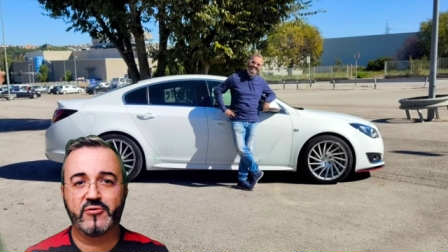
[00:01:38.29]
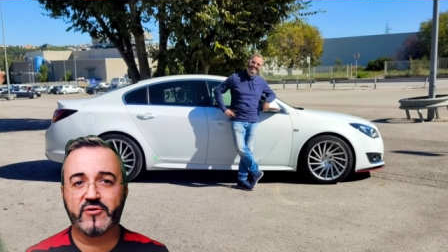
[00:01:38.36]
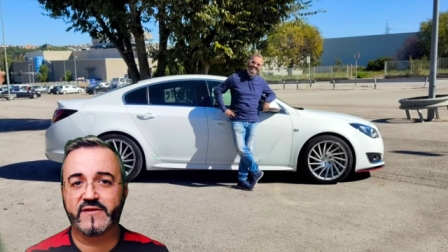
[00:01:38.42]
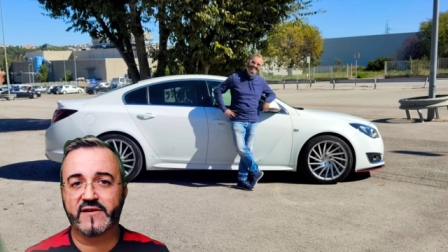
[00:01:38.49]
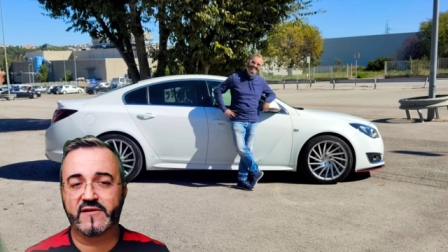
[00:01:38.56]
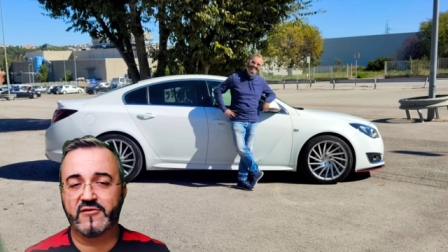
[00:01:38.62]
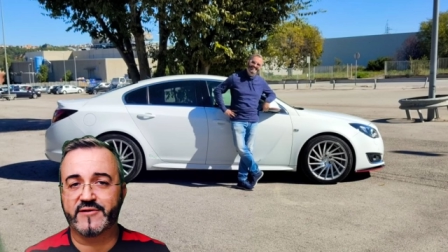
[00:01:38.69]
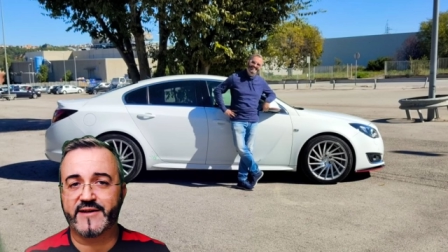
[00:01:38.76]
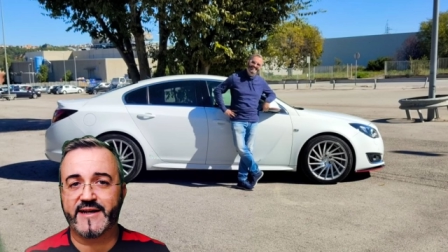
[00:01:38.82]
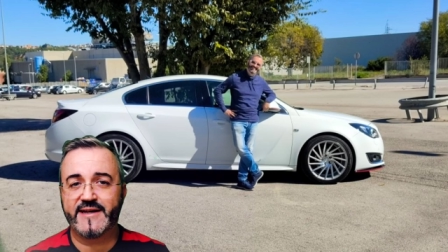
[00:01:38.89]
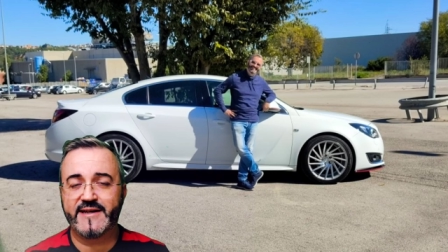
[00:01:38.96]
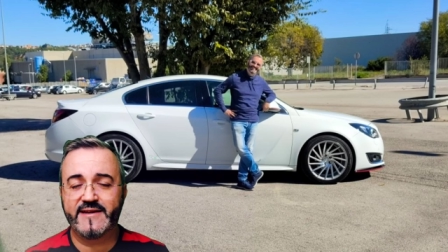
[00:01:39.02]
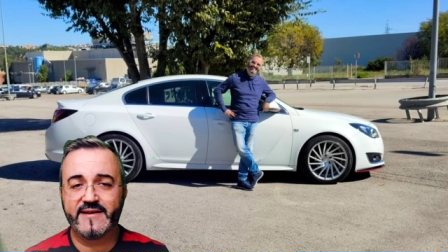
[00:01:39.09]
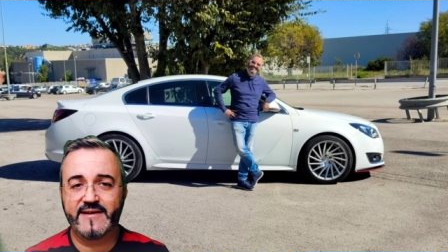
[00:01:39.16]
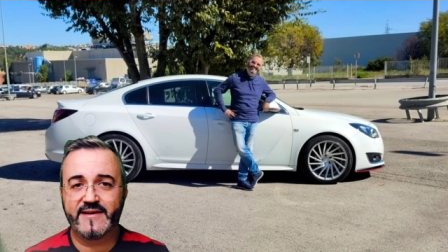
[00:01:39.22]
pues es lo que
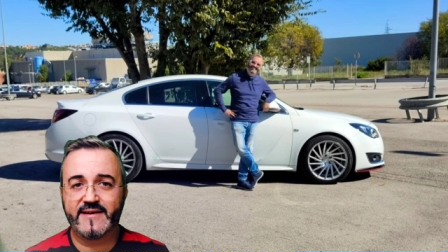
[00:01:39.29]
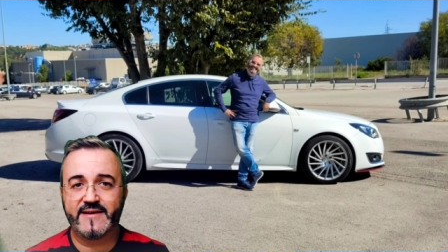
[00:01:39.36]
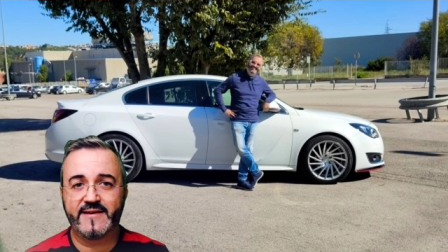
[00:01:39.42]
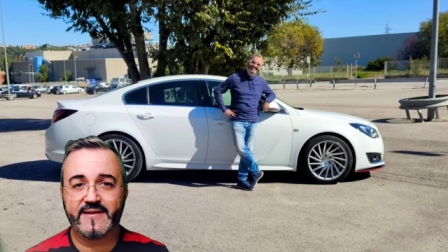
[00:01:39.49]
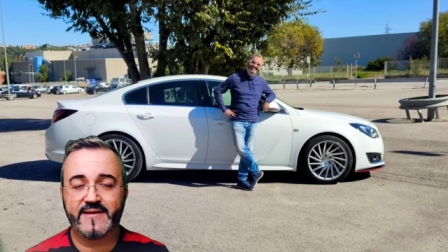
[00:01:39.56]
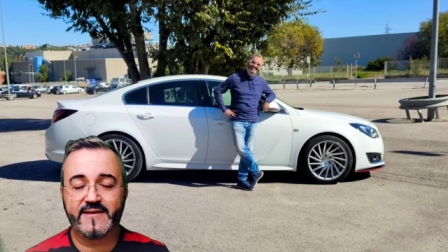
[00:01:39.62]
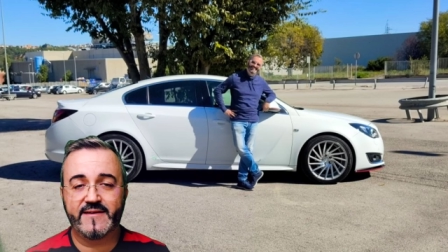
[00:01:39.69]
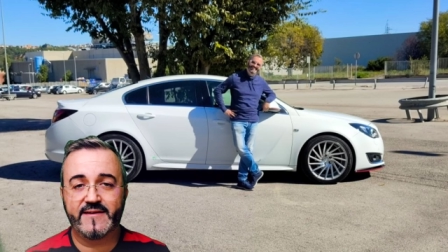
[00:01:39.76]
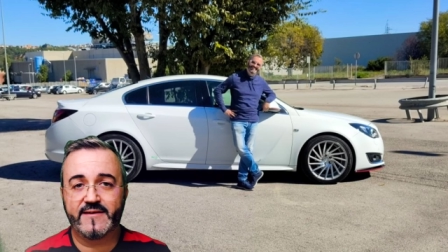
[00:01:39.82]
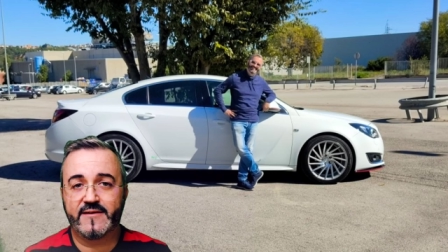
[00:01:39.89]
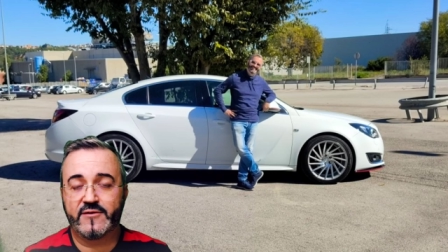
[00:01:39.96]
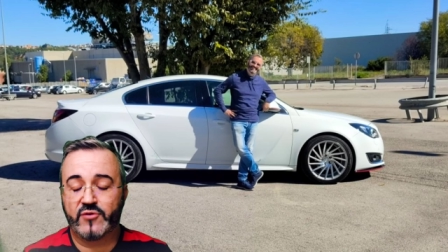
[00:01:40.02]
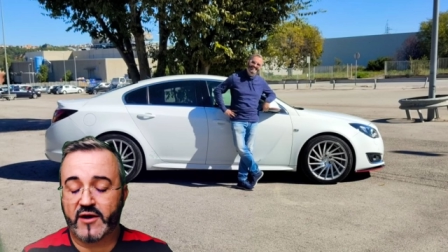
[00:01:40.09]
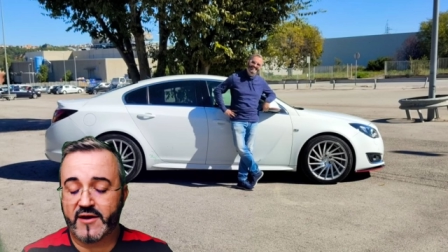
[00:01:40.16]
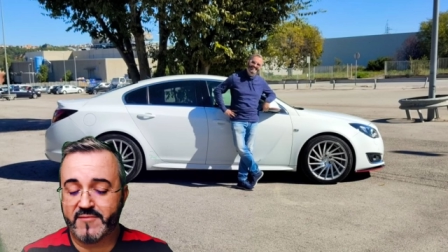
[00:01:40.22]
hay
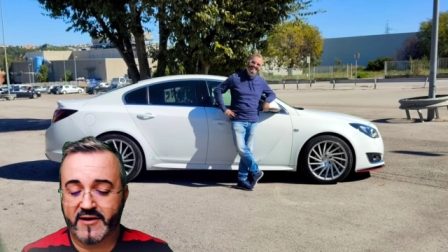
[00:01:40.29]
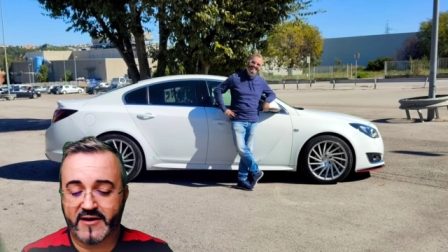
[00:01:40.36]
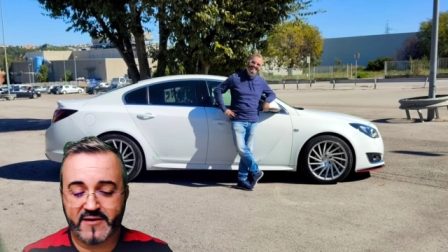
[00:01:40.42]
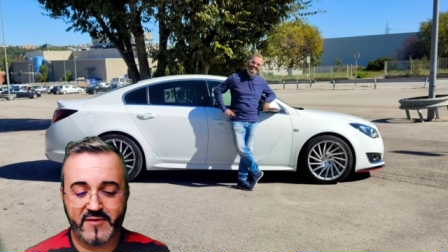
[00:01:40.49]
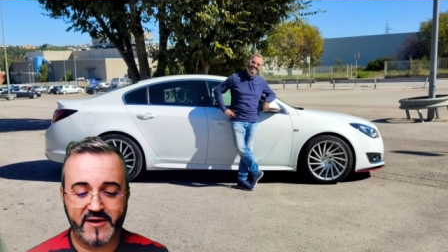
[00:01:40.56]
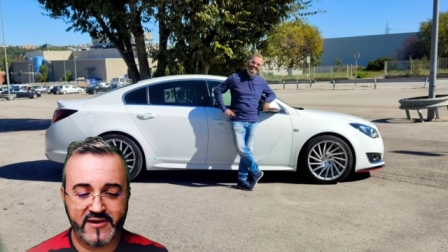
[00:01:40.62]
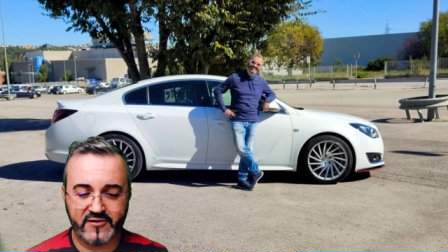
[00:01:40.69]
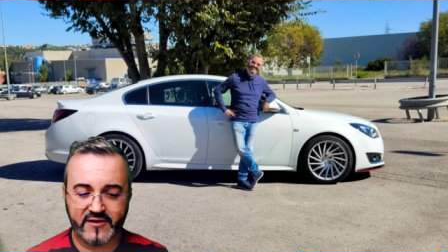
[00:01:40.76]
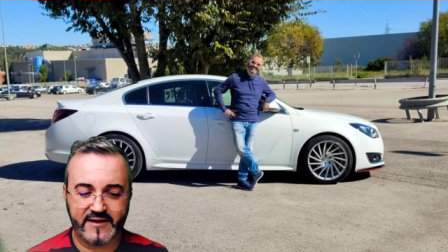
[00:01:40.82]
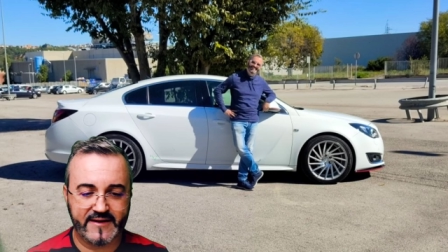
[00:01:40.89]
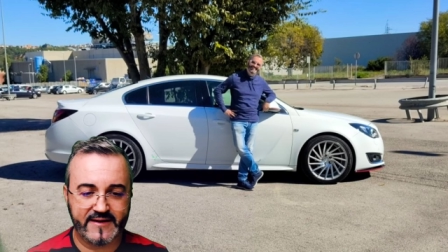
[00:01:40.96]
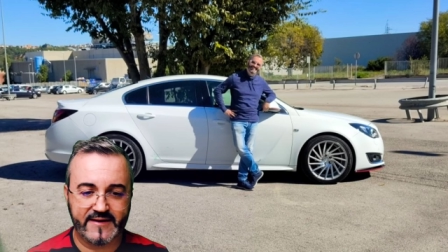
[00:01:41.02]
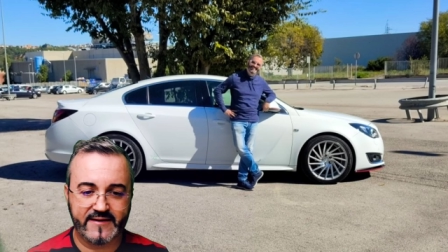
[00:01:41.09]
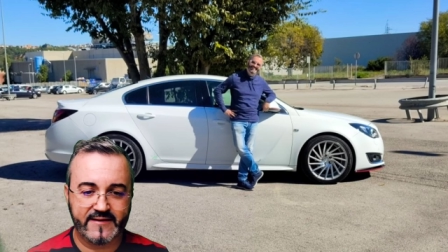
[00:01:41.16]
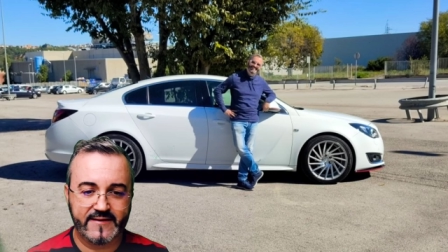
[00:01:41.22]
y no hay más remedio que